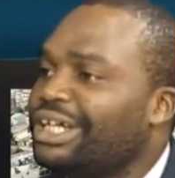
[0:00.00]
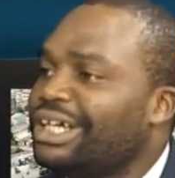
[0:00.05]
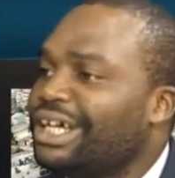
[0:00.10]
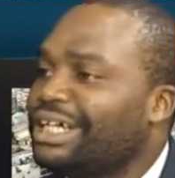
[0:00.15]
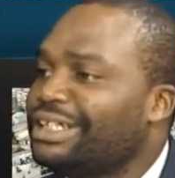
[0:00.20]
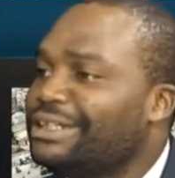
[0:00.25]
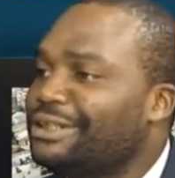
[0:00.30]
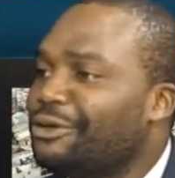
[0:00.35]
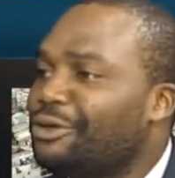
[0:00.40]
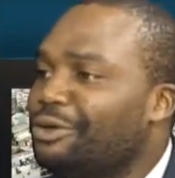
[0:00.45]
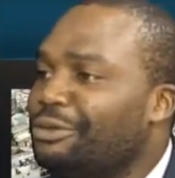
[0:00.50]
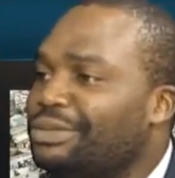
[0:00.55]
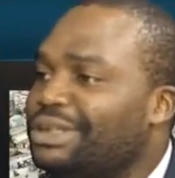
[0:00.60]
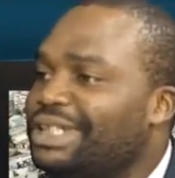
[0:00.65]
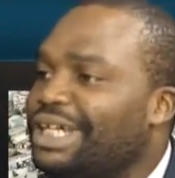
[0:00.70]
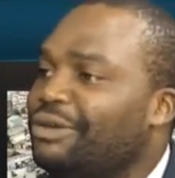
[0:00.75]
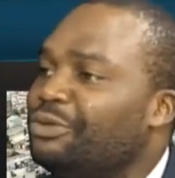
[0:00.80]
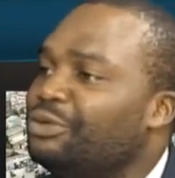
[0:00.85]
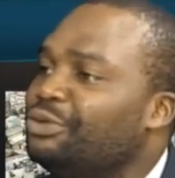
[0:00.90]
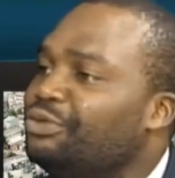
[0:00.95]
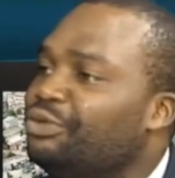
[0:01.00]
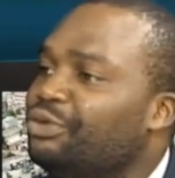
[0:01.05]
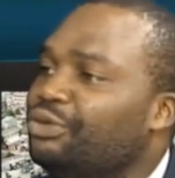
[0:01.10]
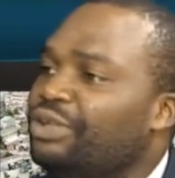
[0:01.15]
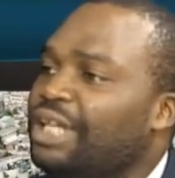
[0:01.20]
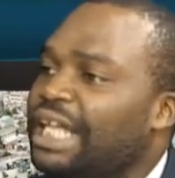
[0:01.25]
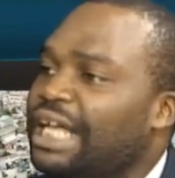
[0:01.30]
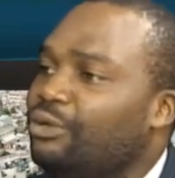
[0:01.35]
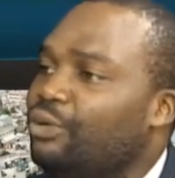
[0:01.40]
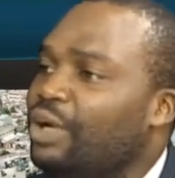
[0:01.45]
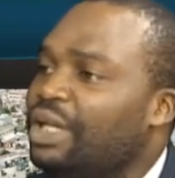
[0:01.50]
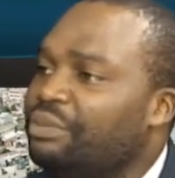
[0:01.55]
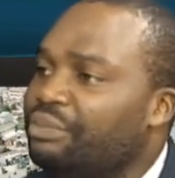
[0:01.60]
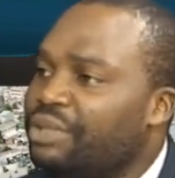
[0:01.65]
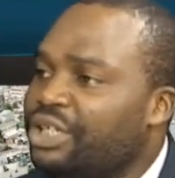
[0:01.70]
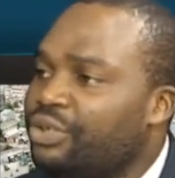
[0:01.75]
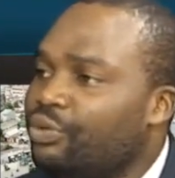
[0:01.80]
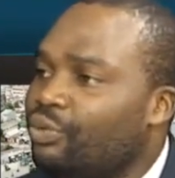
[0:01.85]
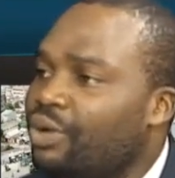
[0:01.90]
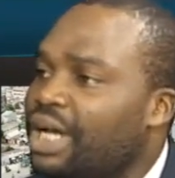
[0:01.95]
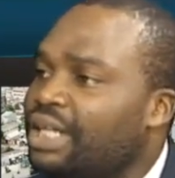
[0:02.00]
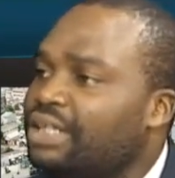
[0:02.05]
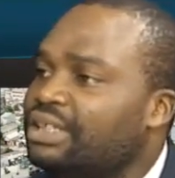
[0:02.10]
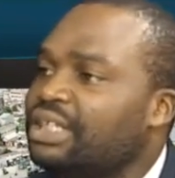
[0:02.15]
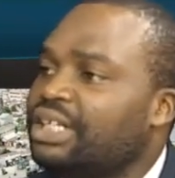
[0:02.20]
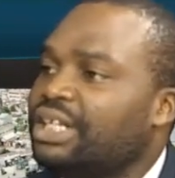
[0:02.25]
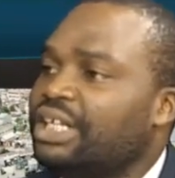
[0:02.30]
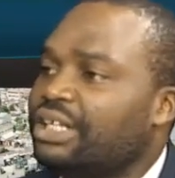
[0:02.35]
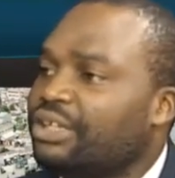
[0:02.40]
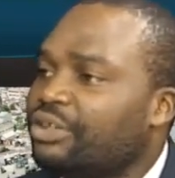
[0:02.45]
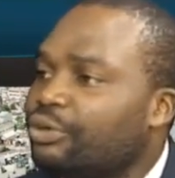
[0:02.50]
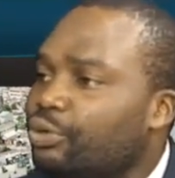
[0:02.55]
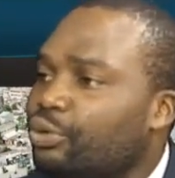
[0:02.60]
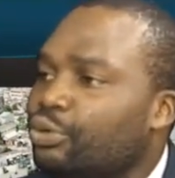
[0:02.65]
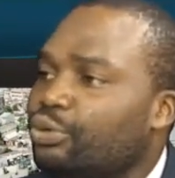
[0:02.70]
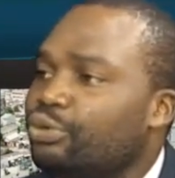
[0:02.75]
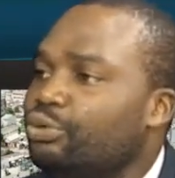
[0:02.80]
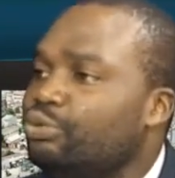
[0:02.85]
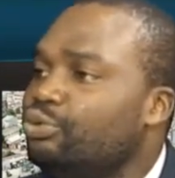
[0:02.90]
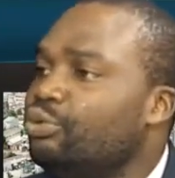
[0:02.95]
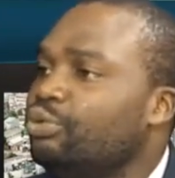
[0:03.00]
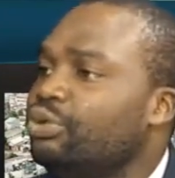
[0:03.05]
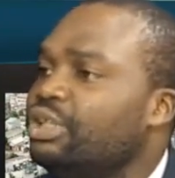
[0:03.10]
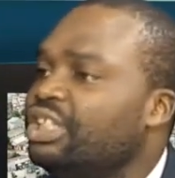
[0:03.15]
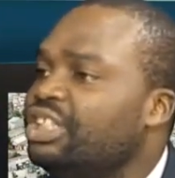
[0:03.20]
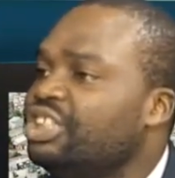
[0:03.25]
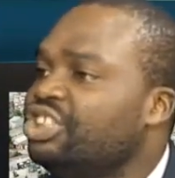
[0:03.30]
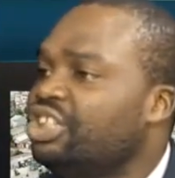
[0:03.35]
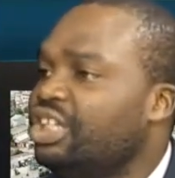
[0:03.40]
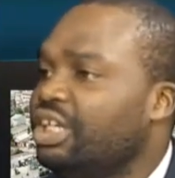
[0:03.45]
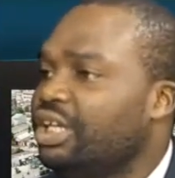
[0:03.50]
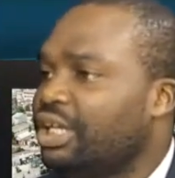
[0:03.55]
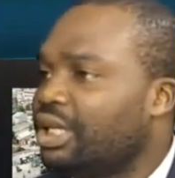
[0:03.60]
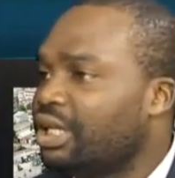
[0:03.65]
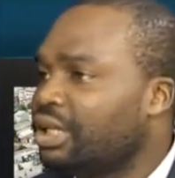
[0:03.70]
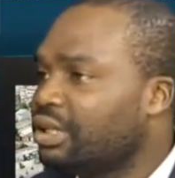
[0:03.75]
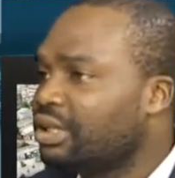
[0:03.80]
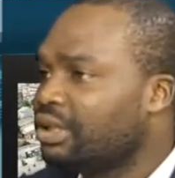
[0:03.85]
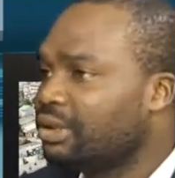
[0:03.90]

quand c'est comme ça au niveau de la douane béninoise, que du côté nigérien,